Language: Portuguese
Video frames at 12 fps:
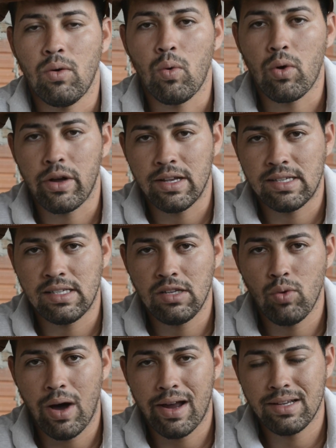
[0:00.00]
o
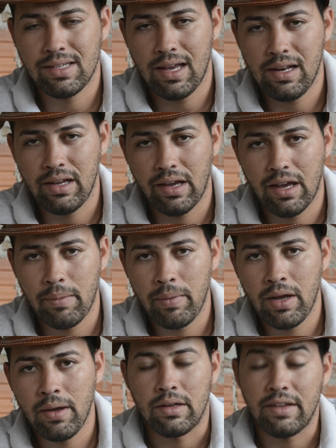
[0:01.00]
conhecido Aras
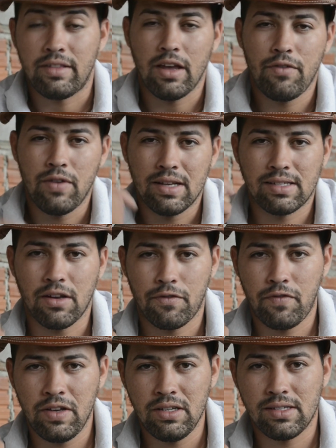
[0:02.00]
LM, que teve essa
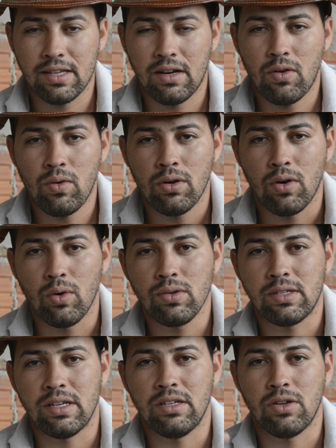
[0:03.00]
visão, ou
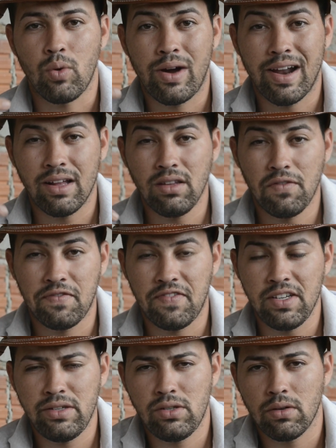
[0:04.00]
seja, o grande
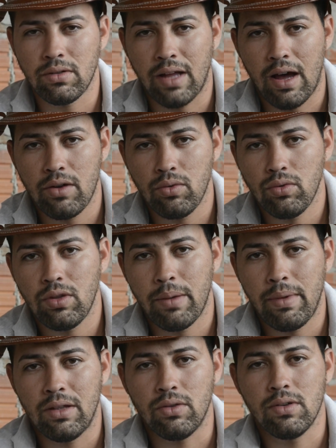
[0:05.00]
visionário Duda
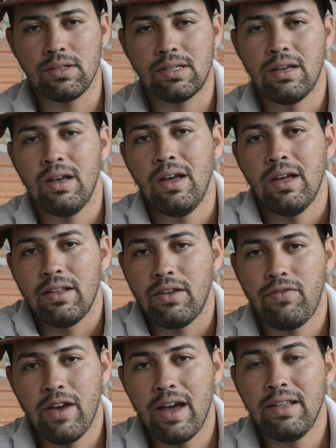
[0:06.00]
Mendonça
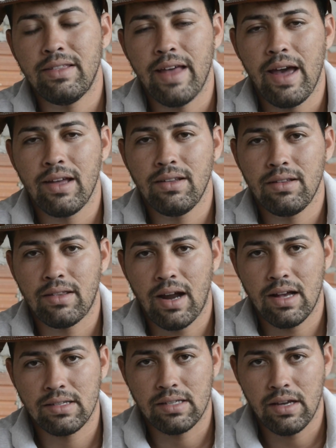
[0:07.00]
teve a ideia de
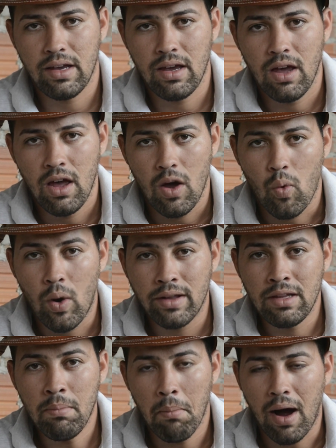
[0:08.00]
trazer um
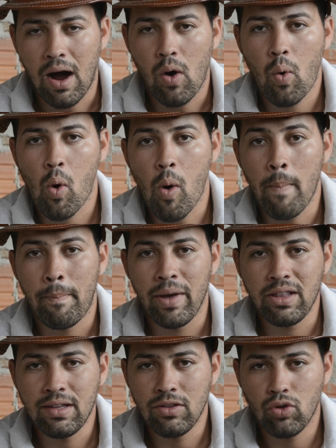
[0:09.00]
animal
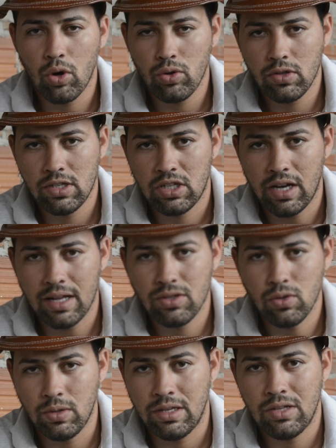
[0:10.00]
competidor dos
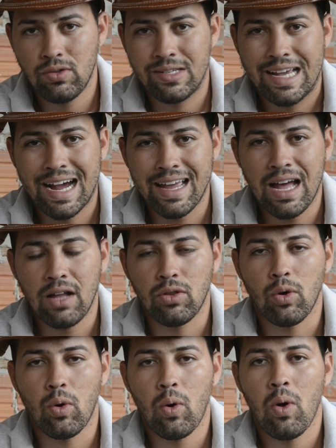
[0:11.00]
Estados Unidos,
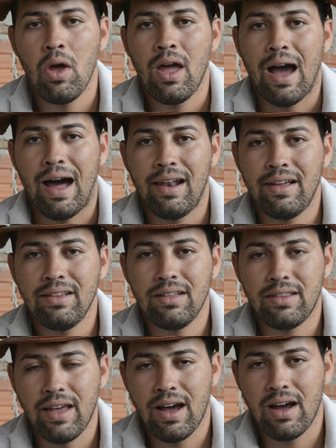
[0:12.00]
ganhador além de
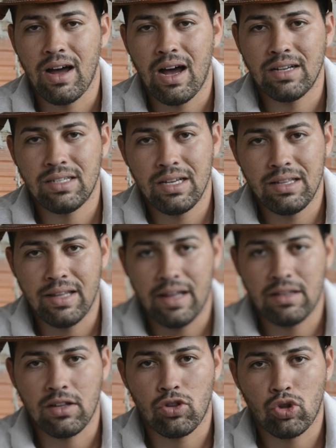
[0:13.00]
ter a, a
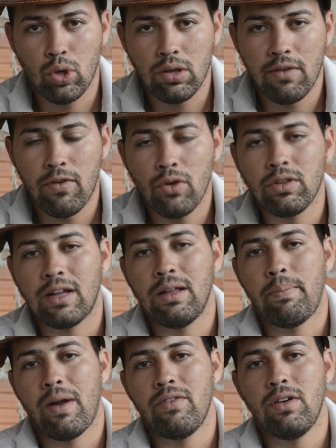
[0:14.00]
genética toda
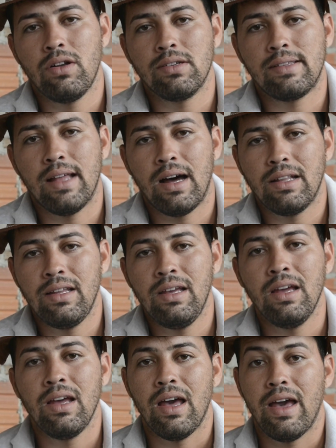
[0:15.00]
voltada para a velocidade,
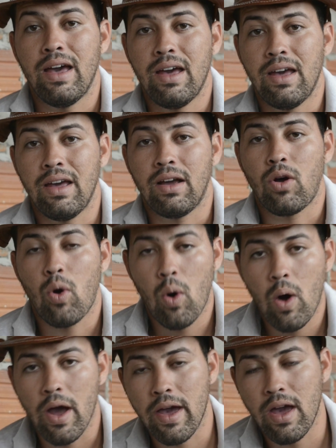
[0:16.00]
é,
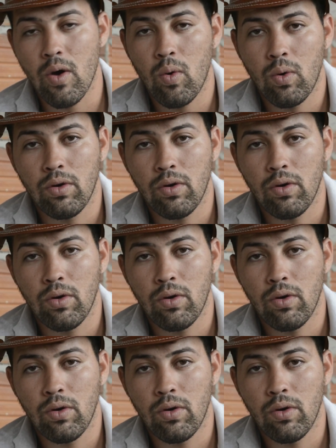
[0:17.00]
correu,